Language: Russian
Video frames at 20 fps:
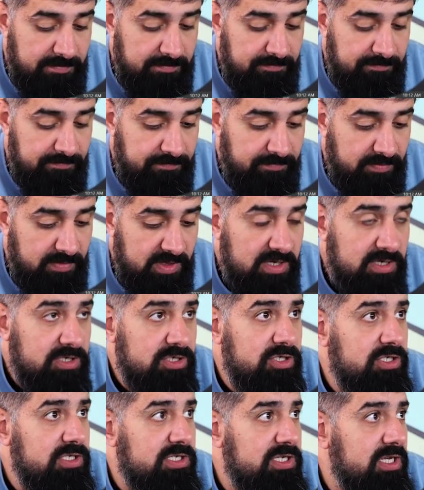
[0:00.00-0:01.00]
Э,
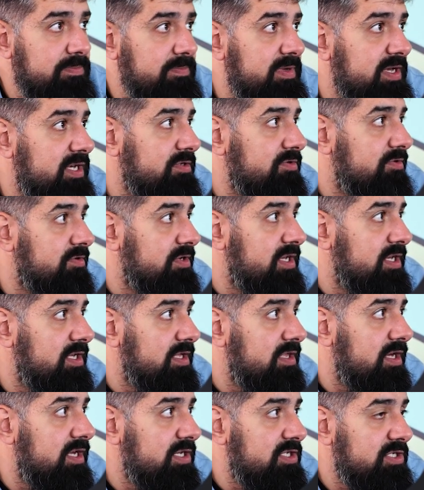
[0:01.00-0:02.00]
65. Окей,
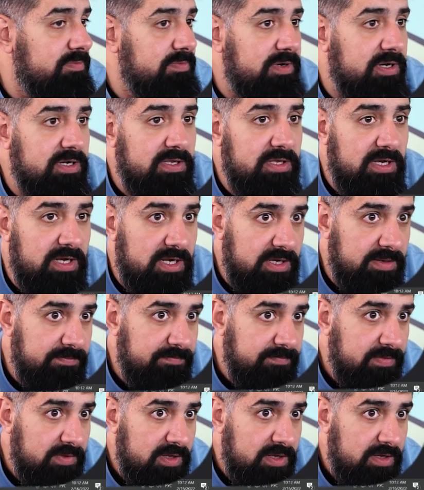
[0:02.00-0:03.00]
дальше погнали.
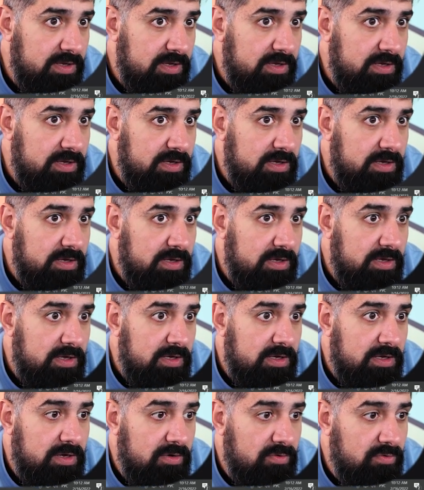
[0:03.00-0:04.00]

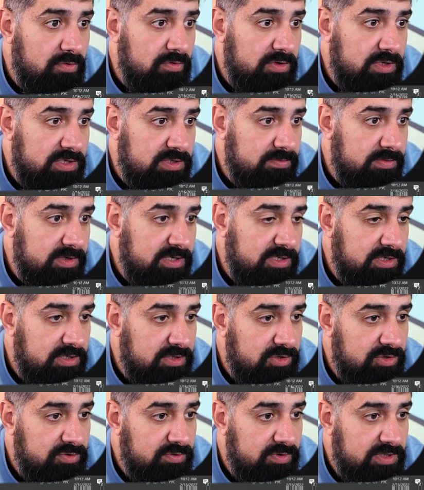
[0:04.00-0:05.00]
Какой у нас майнер
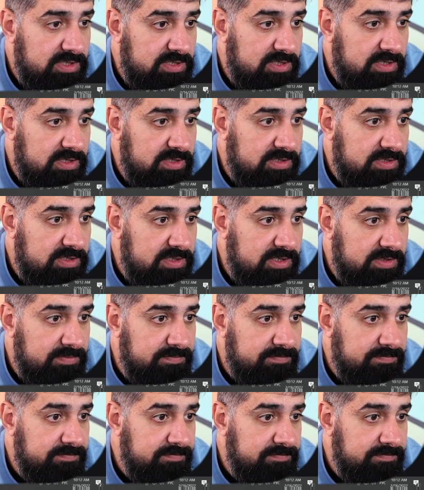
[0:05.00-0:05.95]
еще остался?